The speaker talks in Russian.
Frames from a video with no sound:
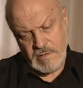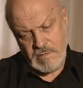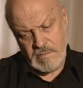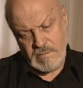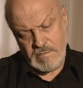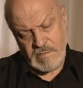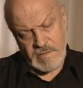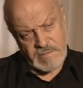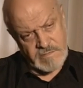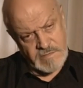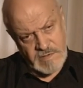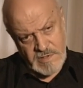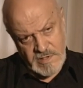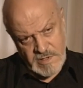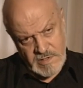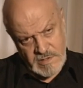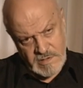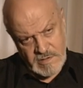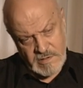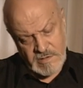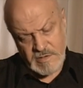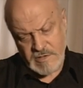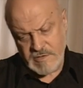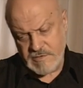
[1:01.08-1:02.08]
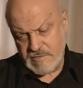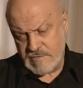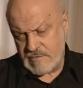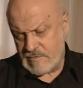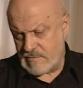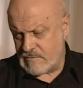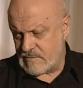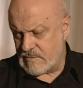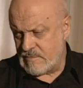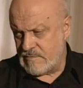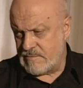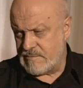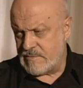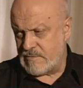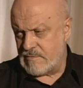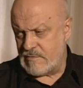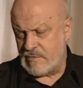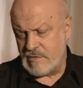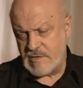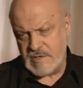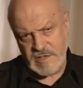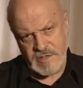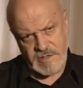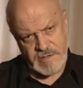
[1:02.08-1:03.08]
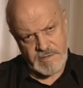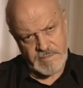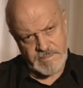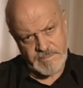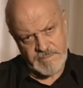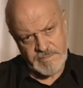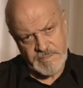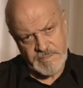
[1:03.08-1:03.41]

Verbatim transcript: в Авгике, на режиссерском факультете.